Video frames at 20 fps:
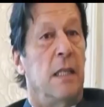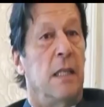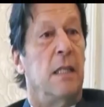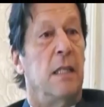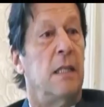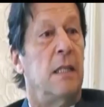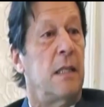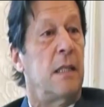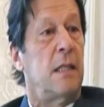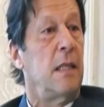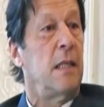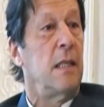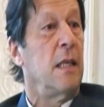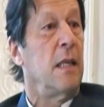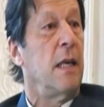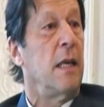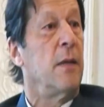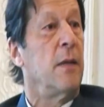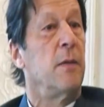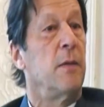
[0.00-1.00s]
शाहबाज
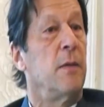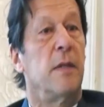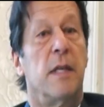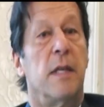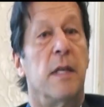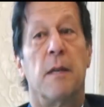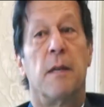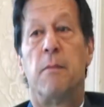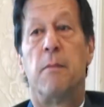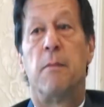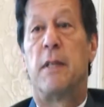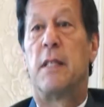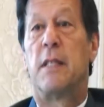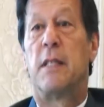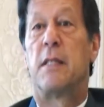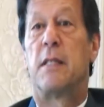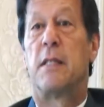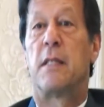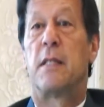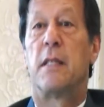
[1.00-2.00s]
शरीफ सरकार ने
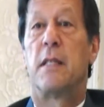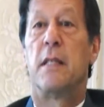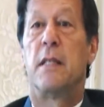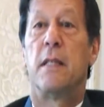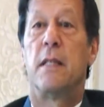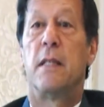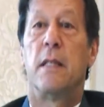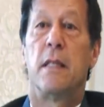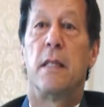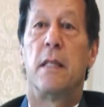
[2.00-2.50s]
पीओके के